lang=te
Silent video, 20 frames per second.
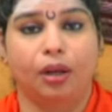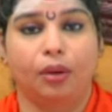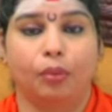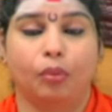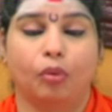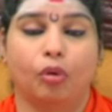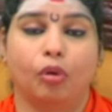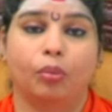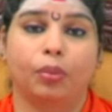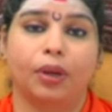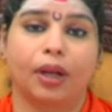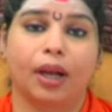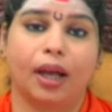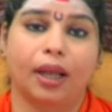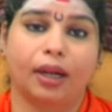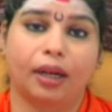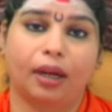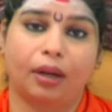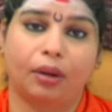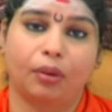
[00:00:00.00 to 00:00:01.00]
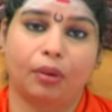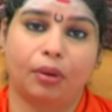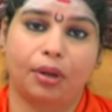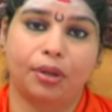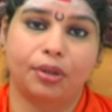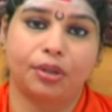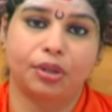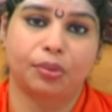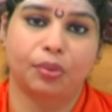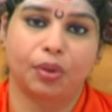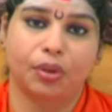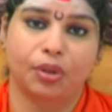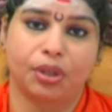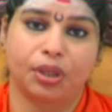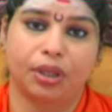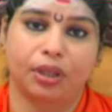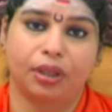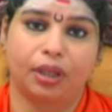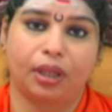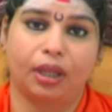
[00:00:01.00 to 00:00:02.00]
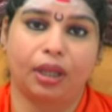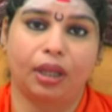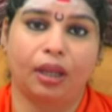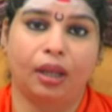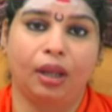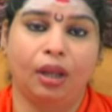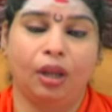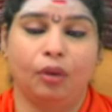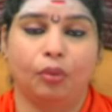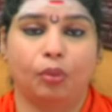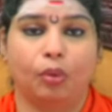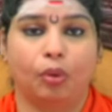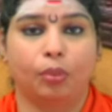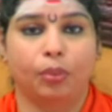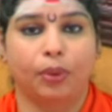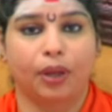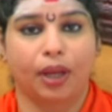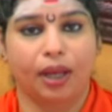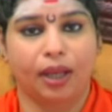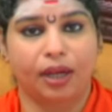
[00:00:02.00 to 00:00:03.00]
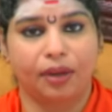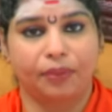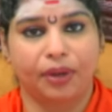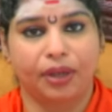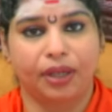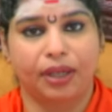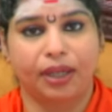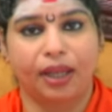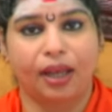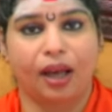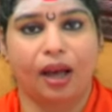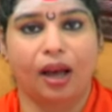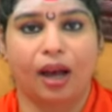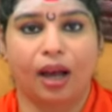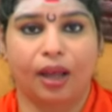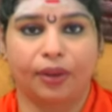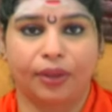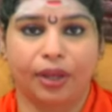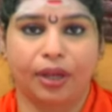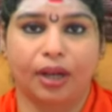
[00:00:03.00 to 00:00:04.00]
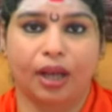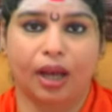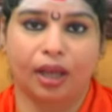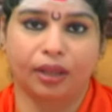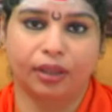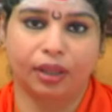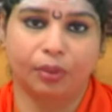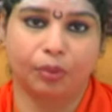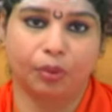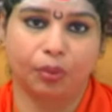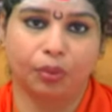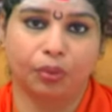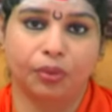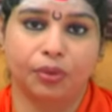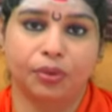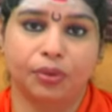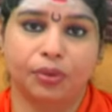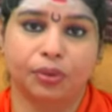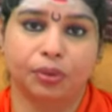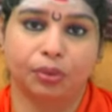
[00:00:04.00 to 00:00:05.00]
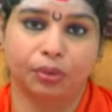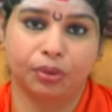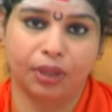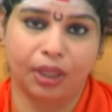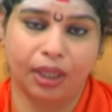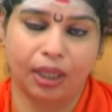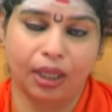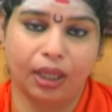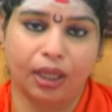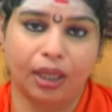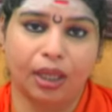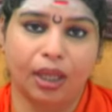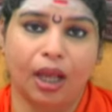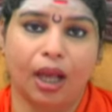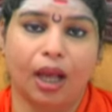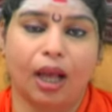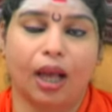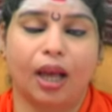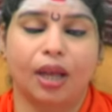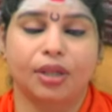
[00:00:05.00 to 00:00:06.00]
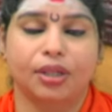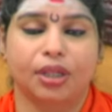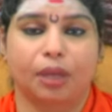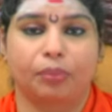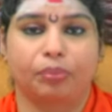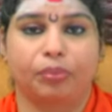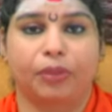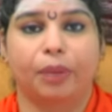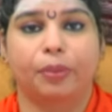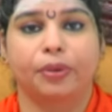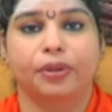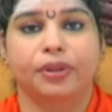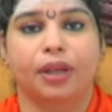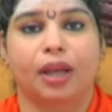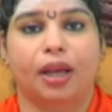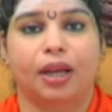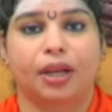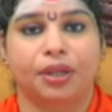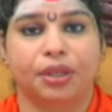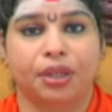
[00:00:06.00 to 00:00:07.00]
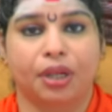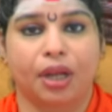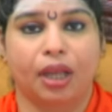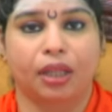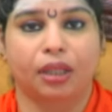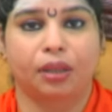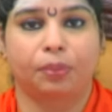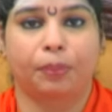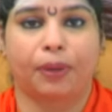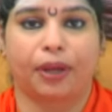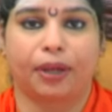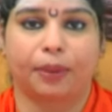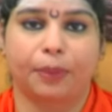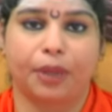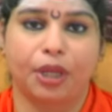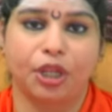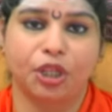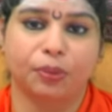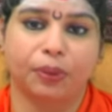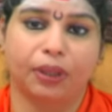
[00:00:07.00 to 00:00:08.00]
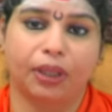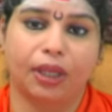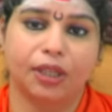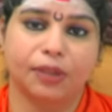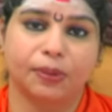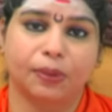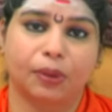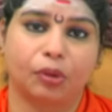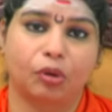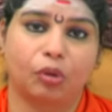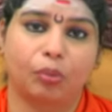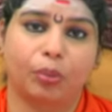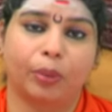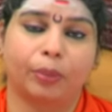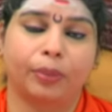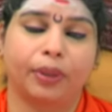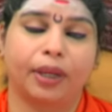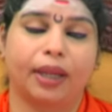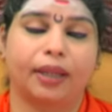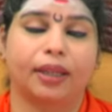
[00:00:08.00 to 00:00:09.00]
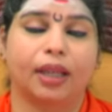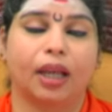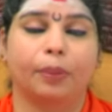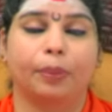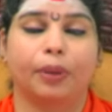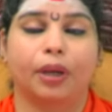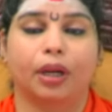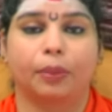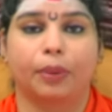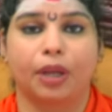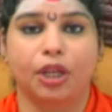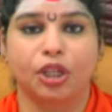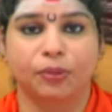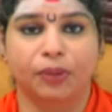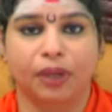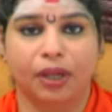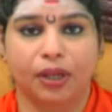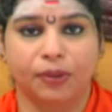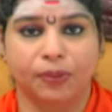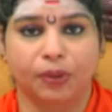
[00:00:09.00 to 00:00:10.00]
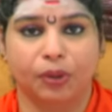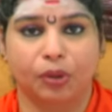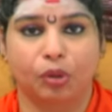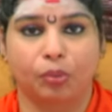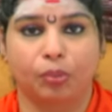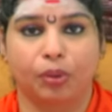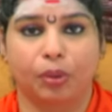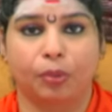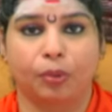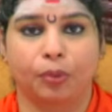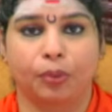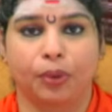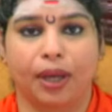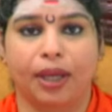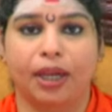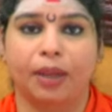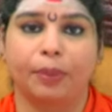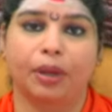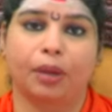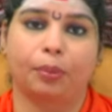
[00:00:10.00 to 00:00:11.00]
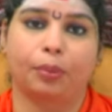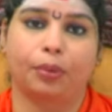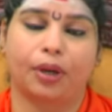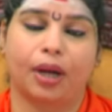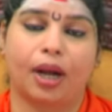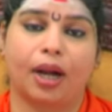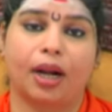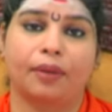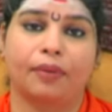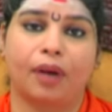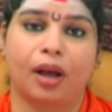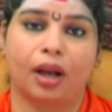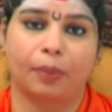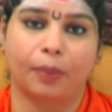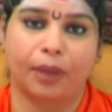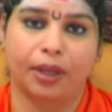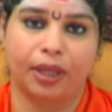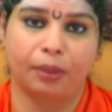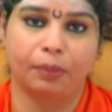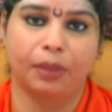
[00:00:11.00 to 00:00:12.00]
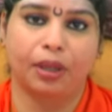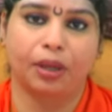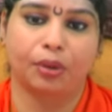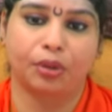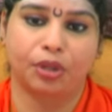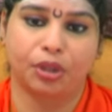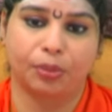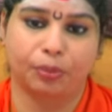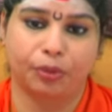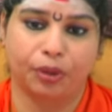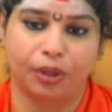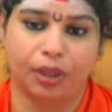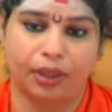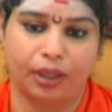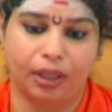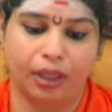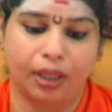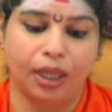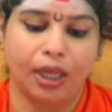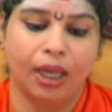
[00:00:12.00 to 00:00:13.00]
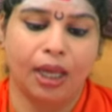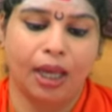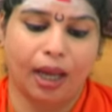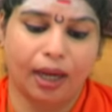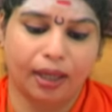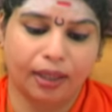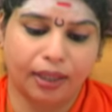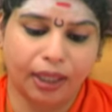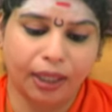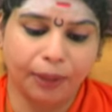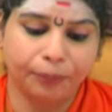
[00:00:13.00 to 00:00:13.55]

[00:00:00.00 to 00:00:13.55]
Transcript: ఓంకారంలో నుంచి వచ్చింది ఓంకారం అంటే ఆది నాదము స్థుతి ఆ శబ్దము సాక్షాత్ పరమేశ్వరి స్వరూపం లేదా పరమేశ్వర స్వరూపము అని మన పురాణ వాంగ్మయం మనకు చెప్తున్నది అంటే